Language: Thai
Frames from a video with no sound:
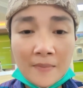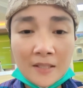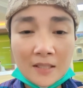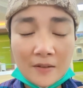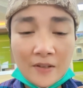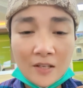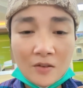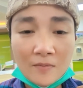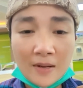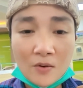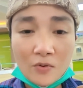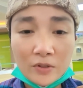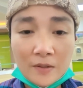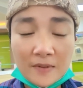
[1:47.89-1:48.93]
มันจะวิ่งลงมา
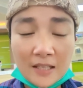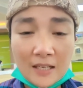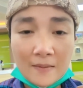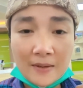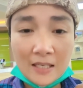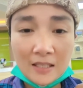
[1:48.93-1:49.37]
หกสิบเจ็ดละบาด